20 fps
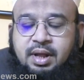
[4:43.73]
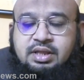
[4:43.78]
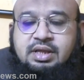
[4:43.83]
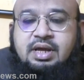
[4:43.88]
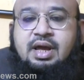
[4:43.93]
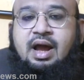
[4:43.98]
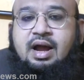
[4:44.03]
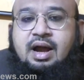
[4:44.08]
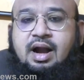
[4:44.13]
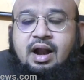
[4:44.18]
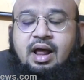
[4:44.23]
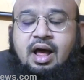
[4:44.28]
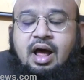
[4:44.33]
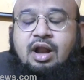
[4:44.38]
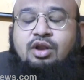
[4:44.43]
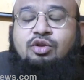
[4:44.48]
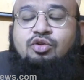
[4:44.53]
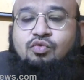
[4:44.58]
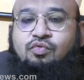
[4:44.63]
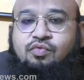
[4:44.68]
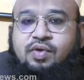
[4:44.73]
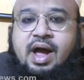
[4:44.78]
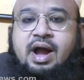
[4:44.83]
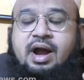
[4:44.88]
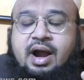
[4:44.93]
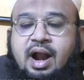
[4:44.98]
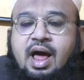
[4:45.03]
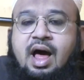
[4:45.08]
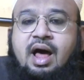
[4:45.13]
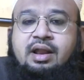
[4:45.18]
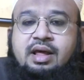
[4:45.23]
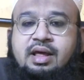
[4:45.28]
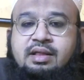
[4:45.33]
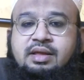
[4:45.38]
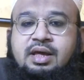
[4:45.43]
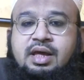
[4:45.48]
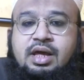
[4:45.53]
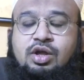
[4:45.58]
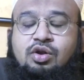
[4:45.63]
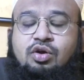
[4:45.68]
నీ బతికెక్కడ నువ్వెక్కడ
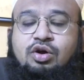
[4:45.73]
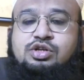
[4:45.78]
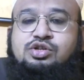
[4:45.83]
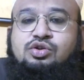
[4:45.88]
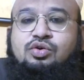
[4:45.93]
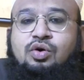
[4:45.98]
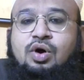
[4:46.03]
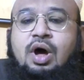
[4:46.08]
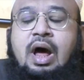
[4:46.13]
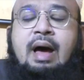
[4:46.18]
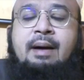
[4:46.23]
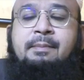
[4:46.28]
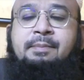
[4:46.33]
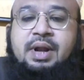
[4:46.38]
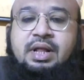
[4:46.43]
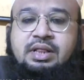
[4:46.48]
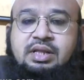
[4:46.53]
అనేది ఈరోజు